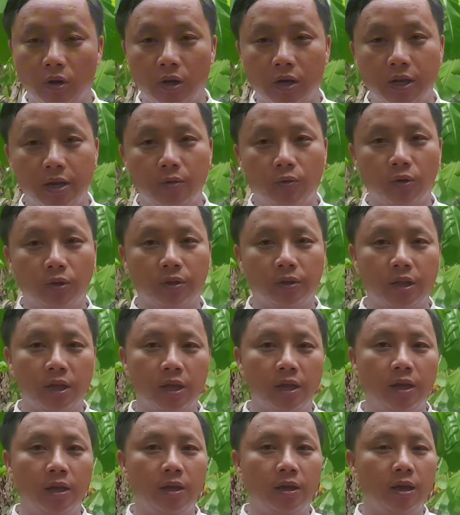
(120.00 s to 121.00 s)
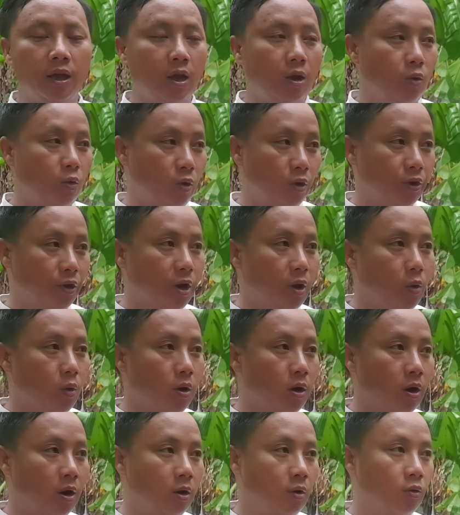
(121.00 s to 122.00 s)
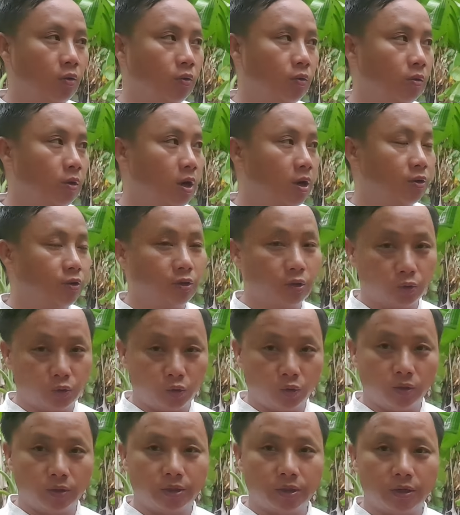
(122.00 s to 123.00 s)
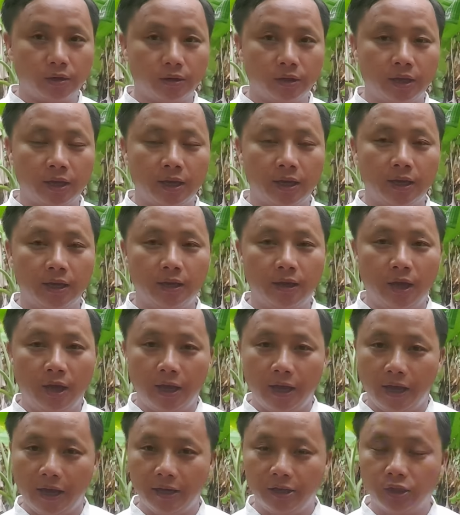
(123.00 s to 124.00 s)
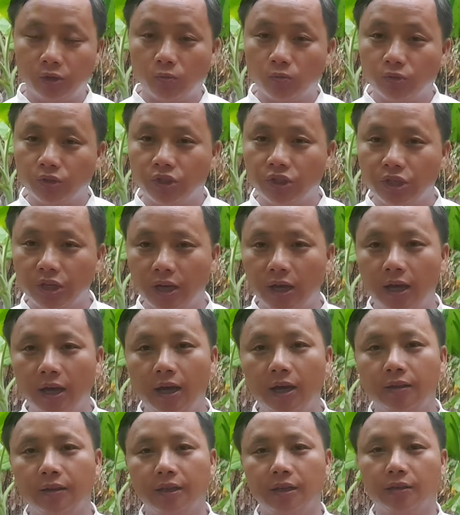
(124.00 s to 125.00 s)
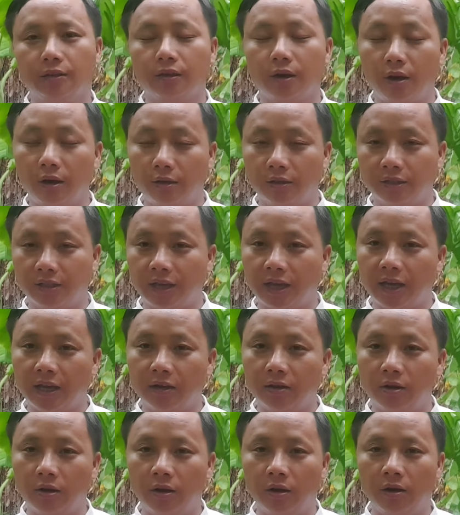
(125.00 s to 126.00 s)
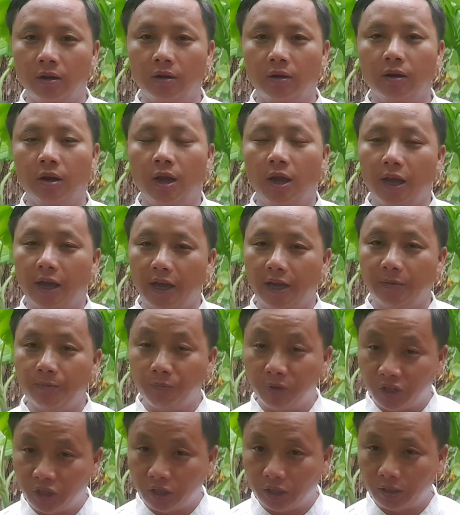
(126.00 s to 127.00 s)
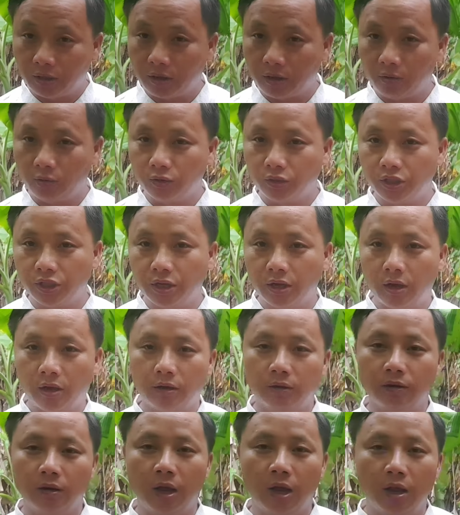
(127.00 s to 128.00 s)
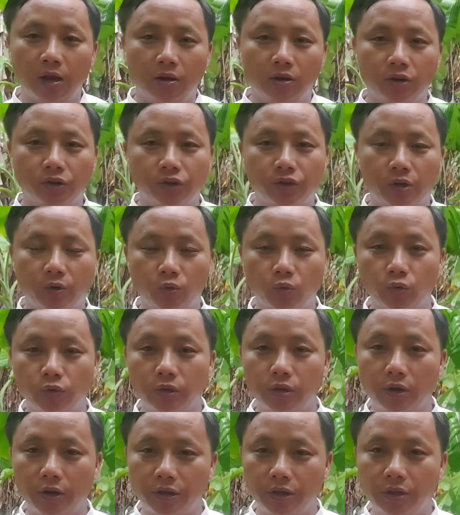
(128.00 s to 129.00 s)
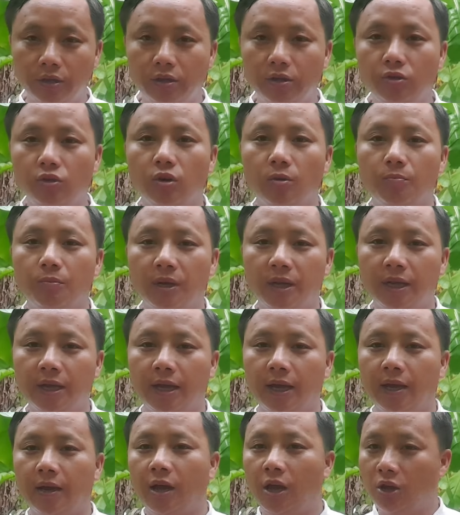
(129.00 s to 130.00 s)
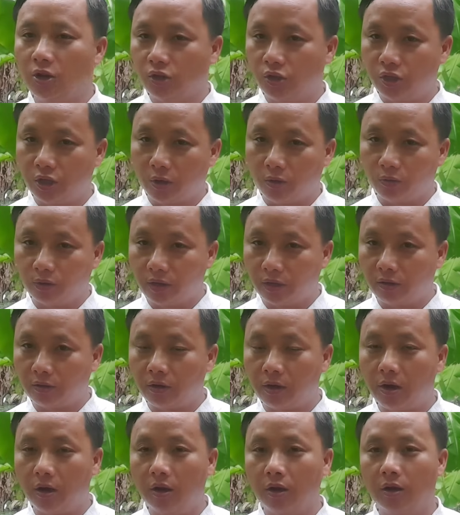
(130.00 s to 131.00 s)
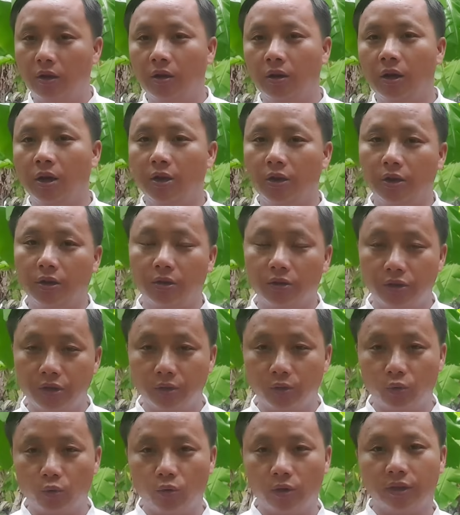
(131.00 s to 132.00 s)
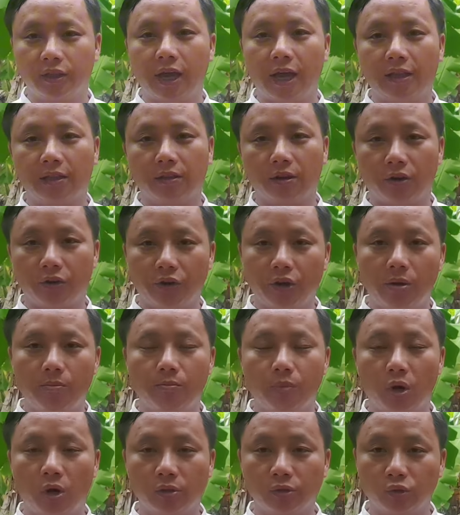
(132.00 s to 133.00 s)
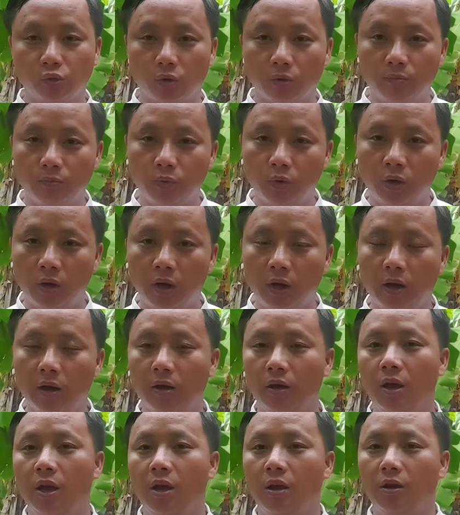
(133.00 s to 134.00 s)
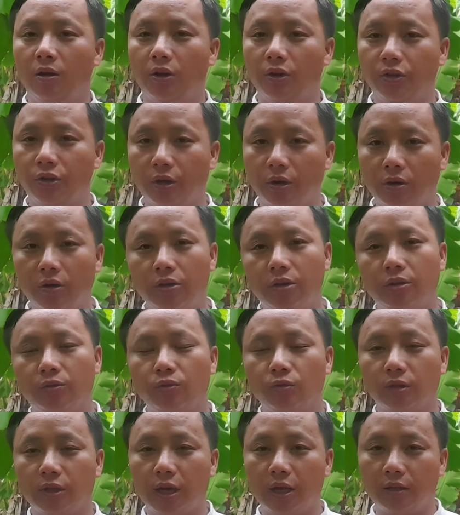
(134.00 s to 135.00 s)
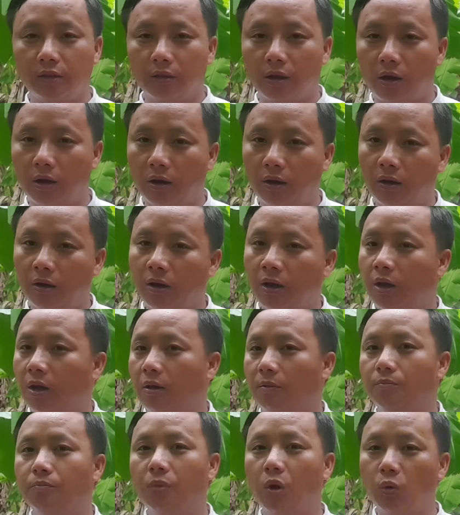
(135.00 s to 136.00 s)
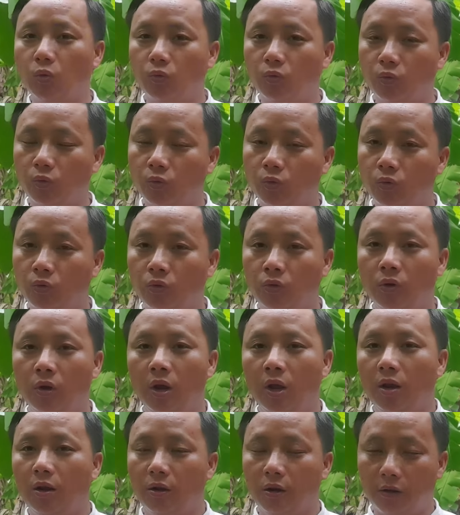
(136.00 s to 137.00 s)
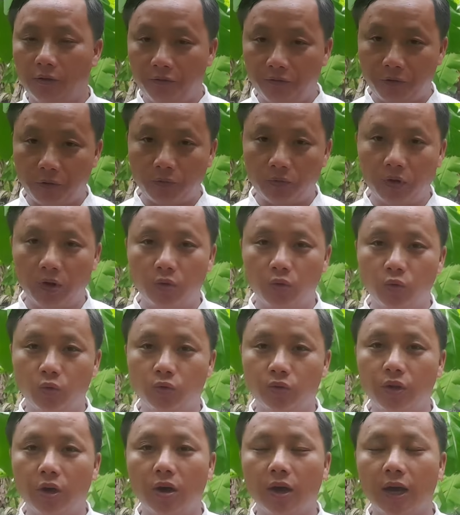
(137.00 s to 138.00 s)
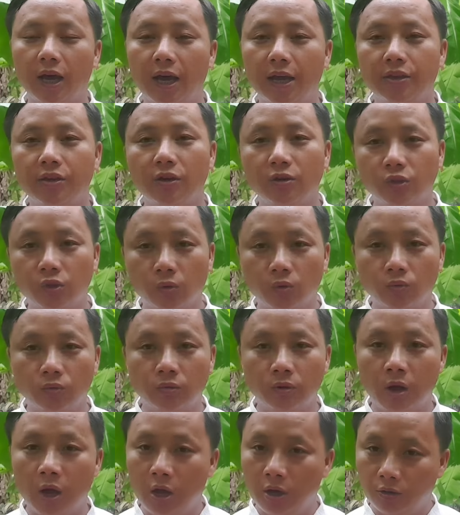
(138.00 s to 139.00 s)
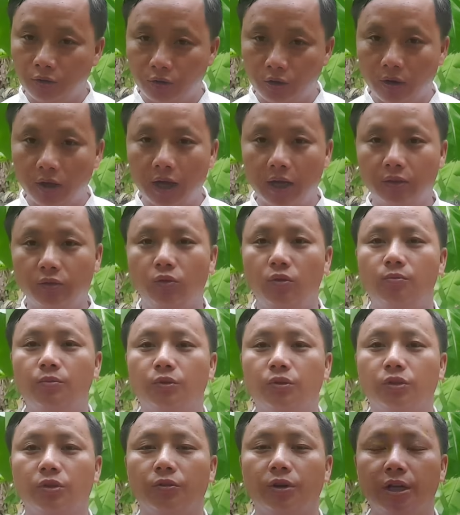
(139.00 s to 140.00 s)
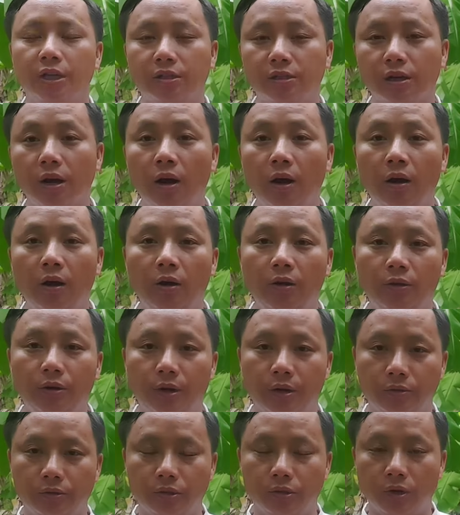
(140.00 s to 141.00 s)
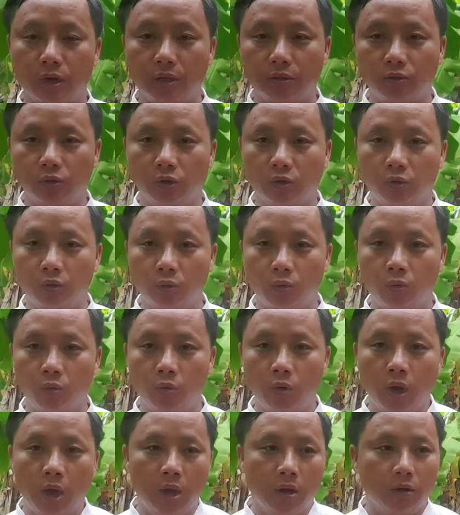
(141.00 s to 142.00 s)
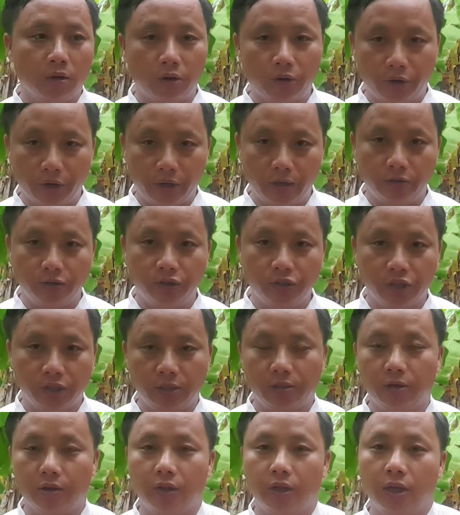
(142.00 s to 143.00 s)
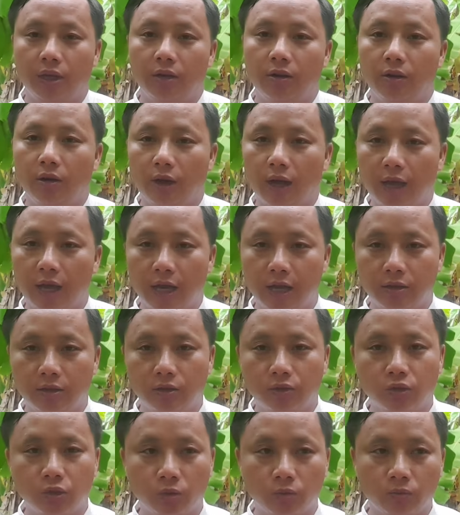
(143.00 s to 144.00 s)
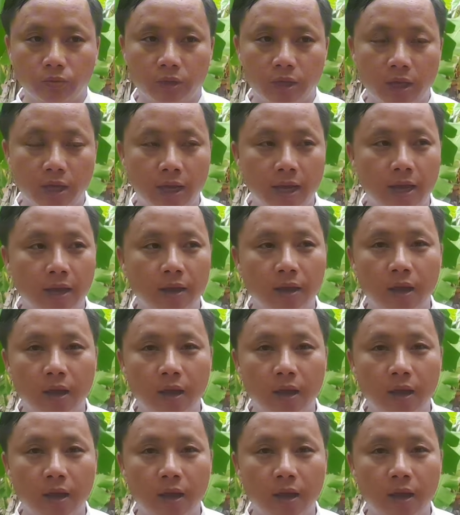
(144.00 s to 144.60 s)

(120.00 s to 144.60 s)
liều ở tê ở nâu hầu đồ chúa cho kể em dùng xia thế tỏ giải co em xí có lúc xí hở đòn trò của nhỏ y nhỏ plea rồng để co có giờ tụ ta tỏ nó món chúa mua là giờ có giờ tụ ta tỏ lòng cũ lọ phồng lọ lũ nọ ca nhau dùng cho cá tua một chỗ này sơ đời cho lên cho tù còn này ông chỉ cho cái nọ ca nhau rồng thia